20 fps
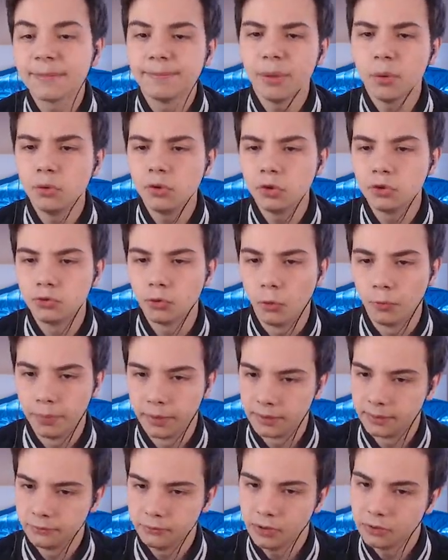appena di
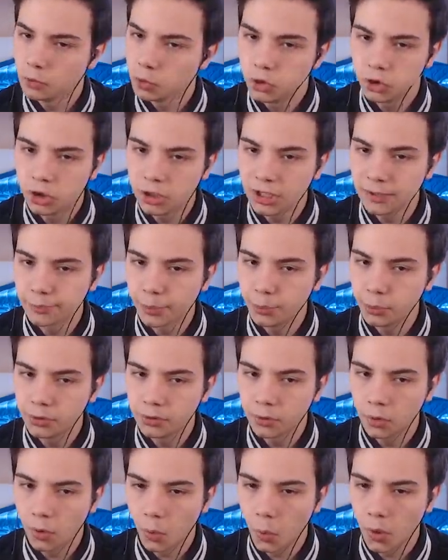sopra, cioè di uscire proprio
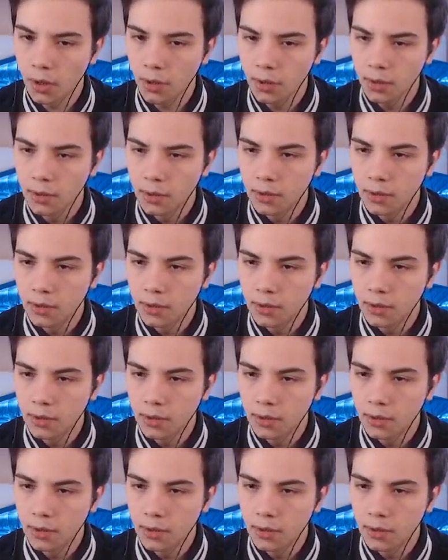da qua